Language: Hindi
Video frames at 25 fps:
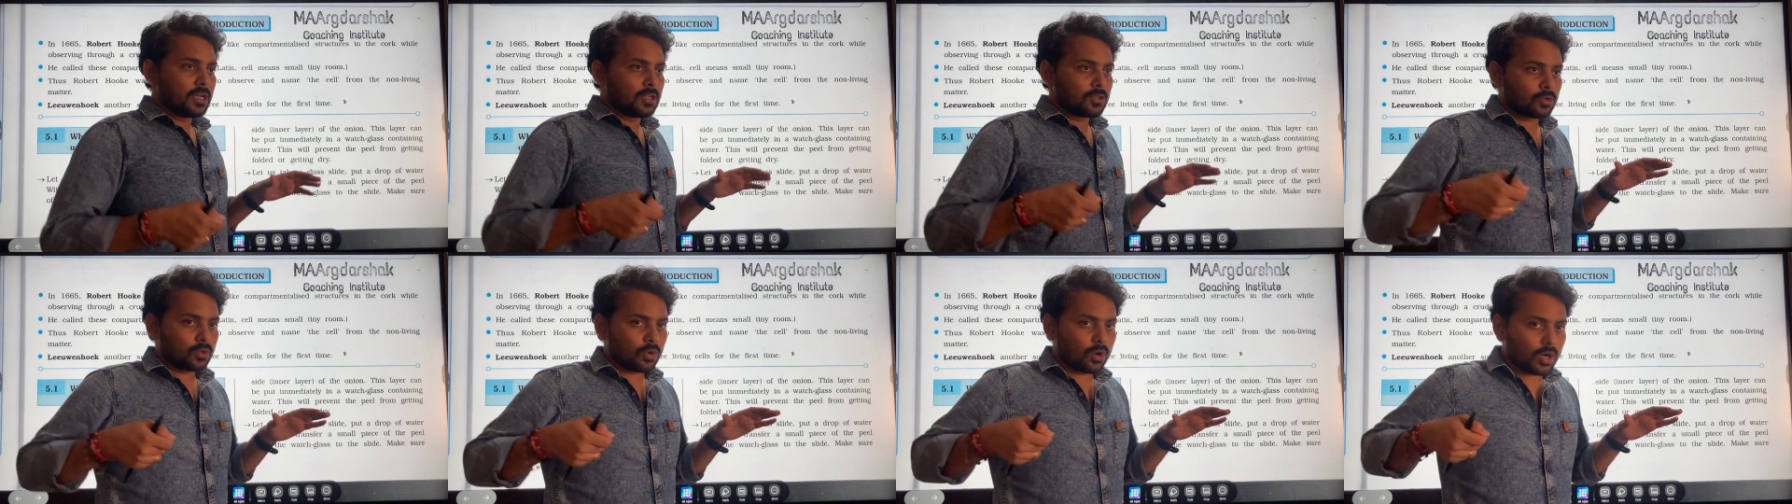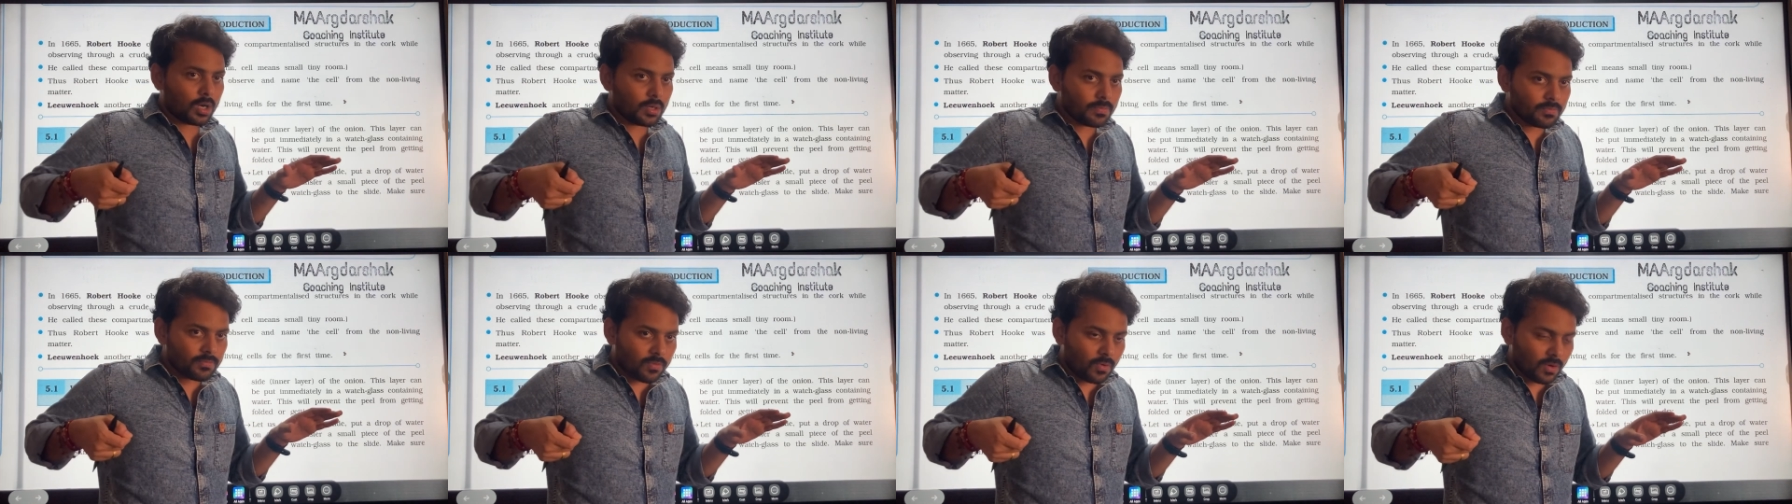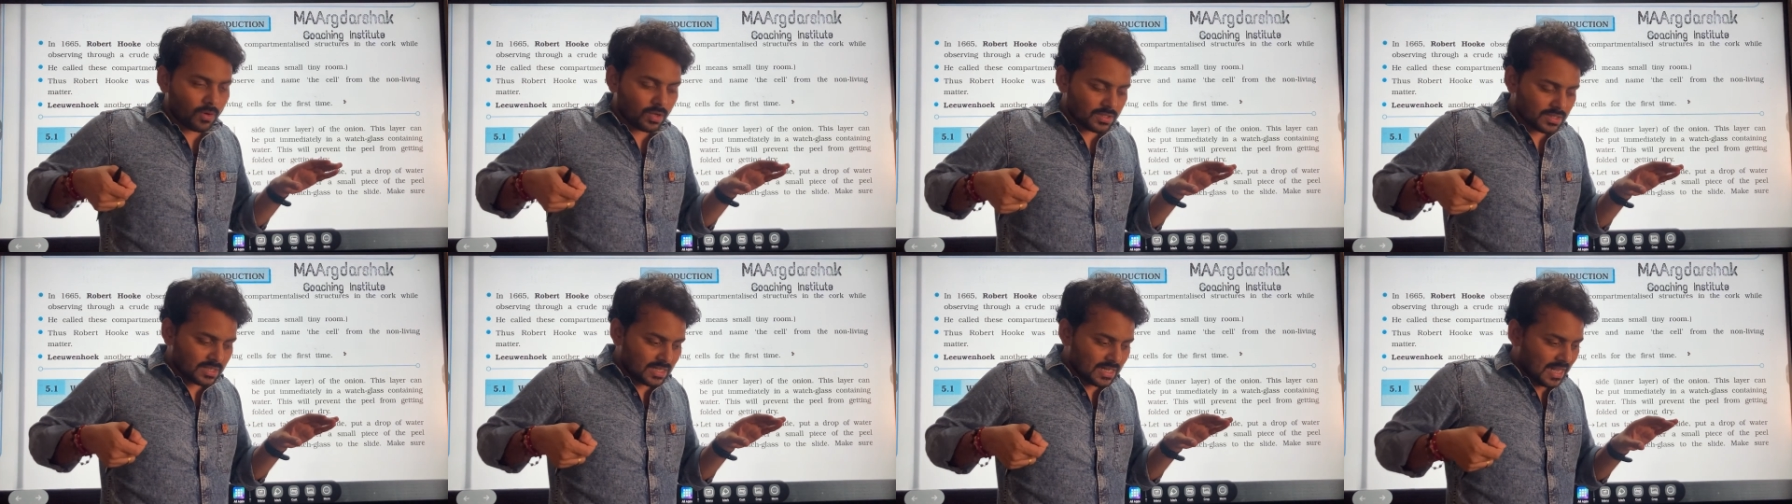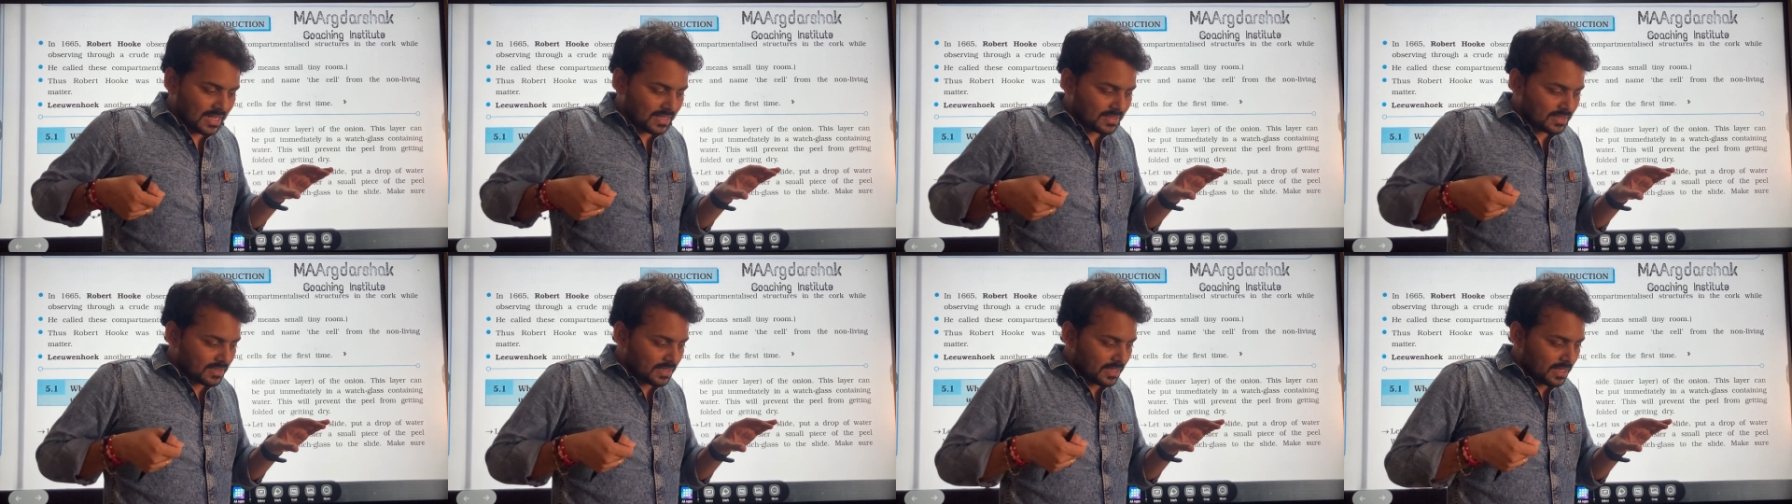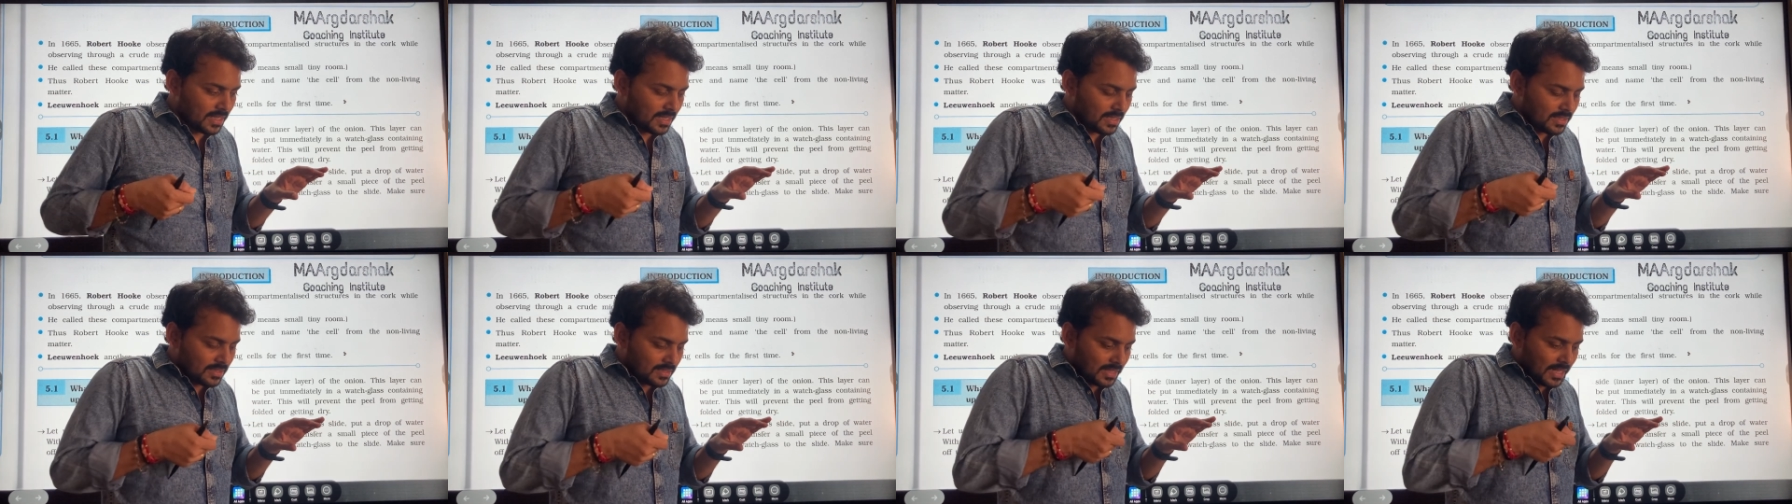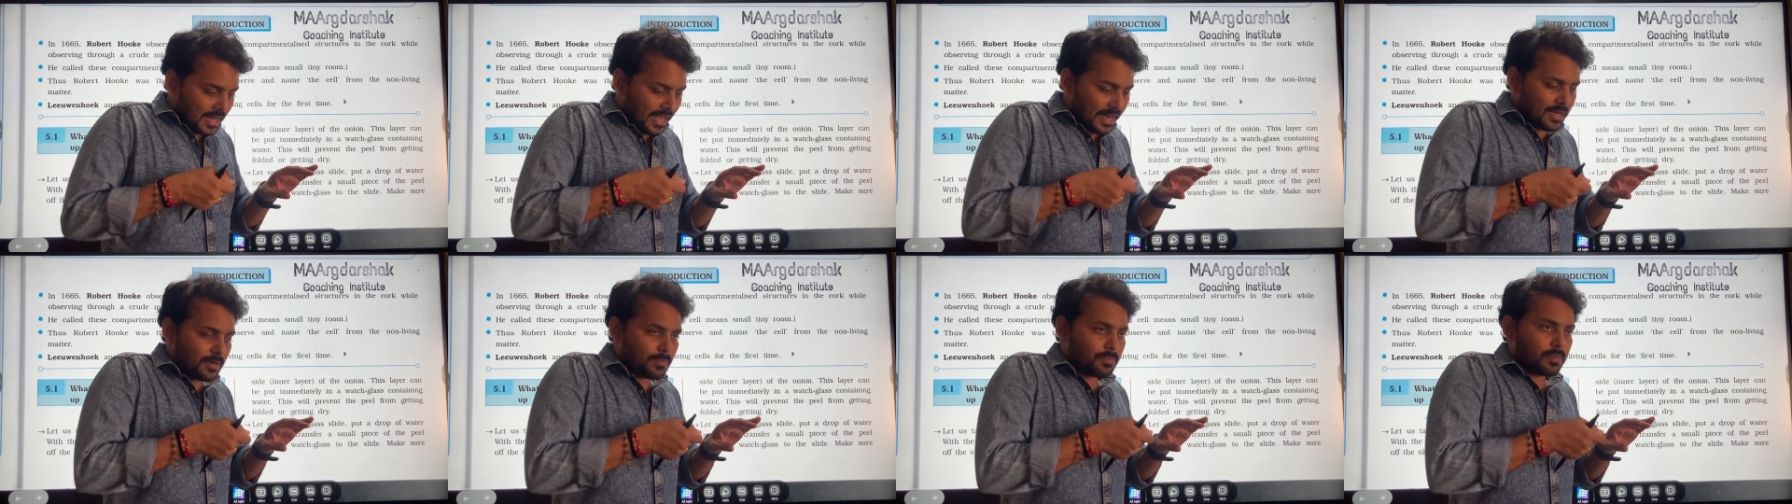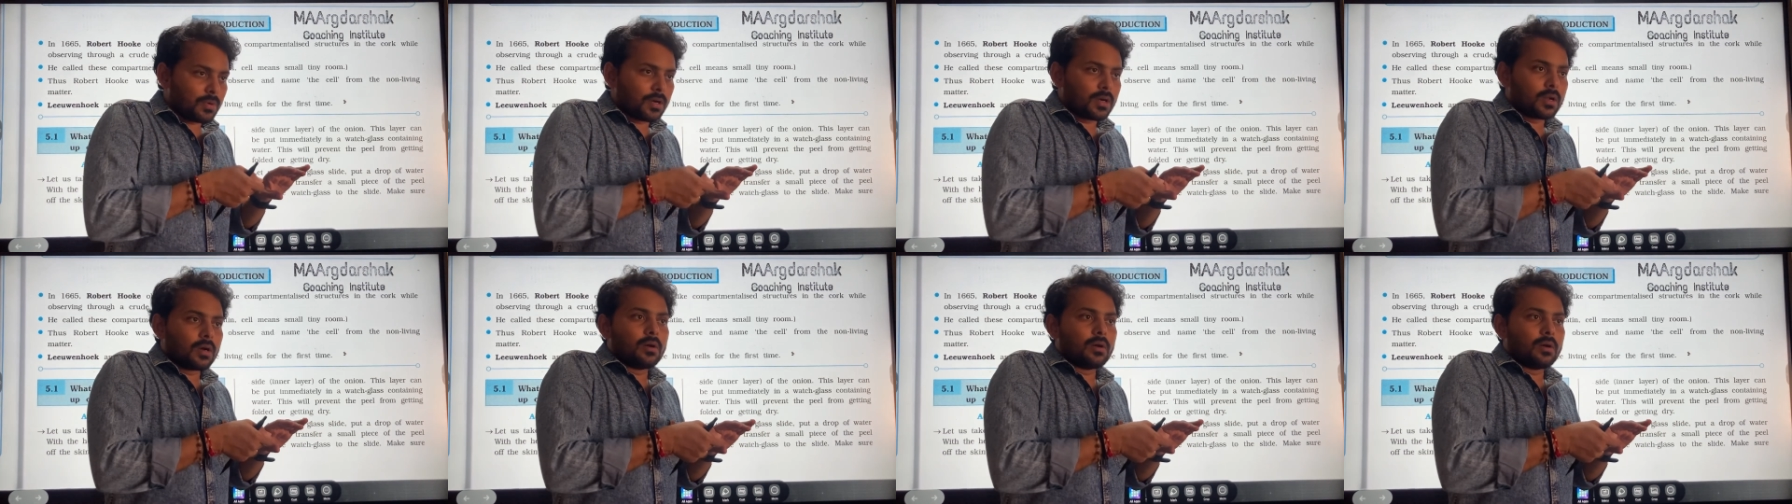तो अब वॉच ग्लास से स्लाइड पर